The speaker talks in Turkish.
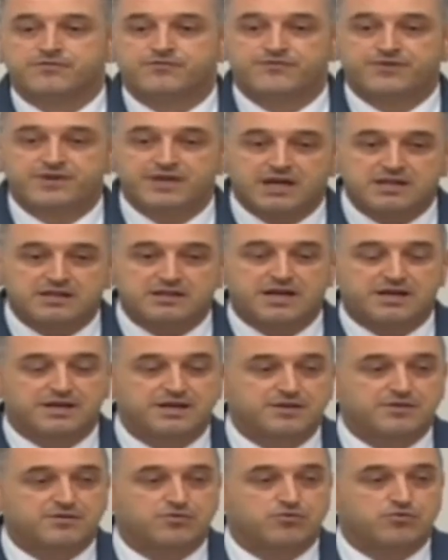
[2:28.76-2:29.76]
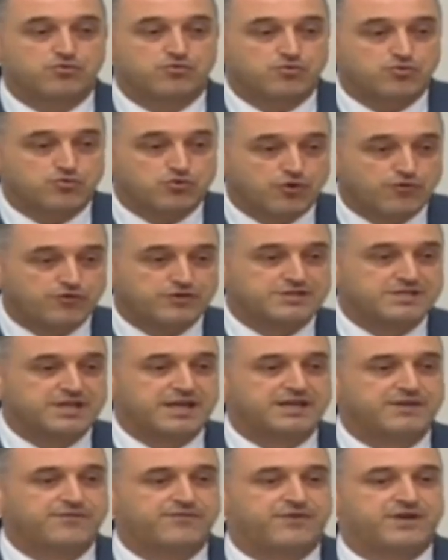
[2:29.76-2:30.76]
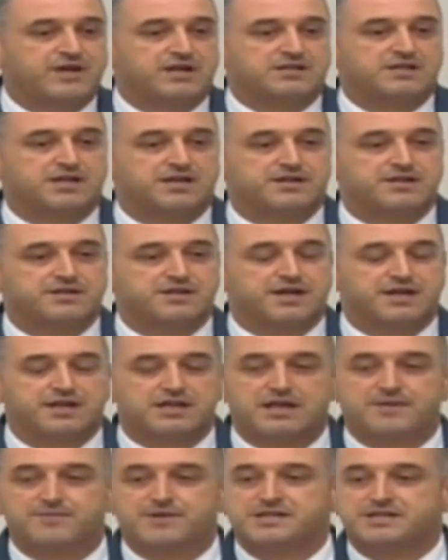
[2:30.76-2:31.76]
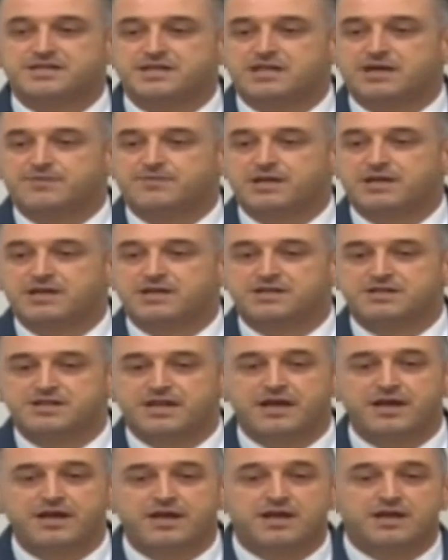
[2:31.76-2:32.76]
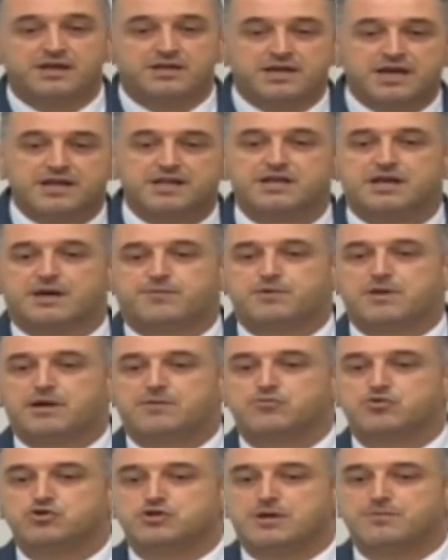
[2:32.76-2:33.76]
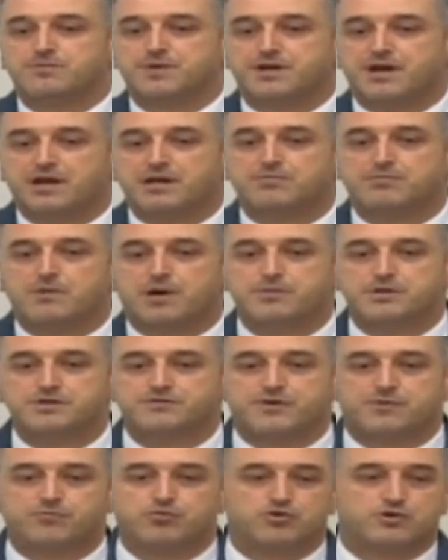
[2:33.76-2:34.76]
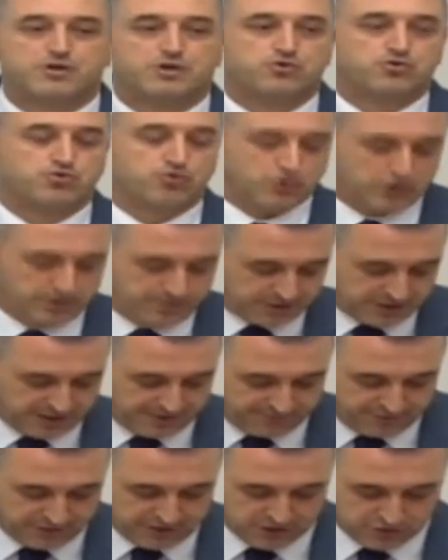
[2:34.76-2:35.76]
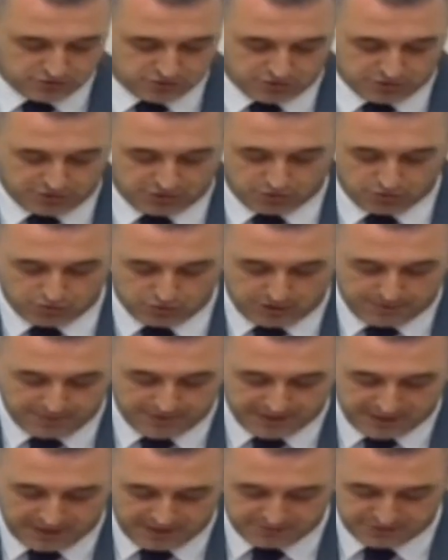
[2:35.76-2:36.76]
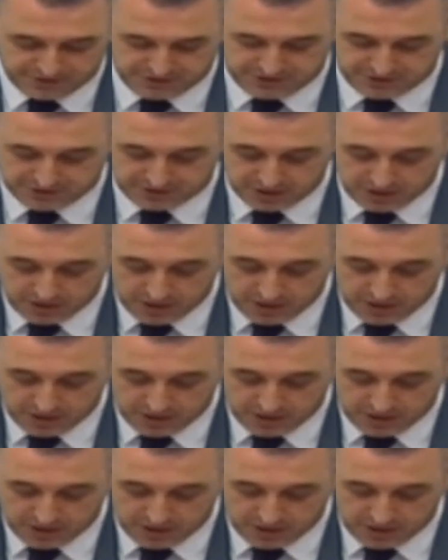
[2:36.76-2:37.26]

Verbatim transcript: fiyatların dövizdeki fiyatların gerilemesiyle birlikte geri yapılan bu zamlar alınmamış ve burada suni bir enflasyonda gündeme gelmiştir.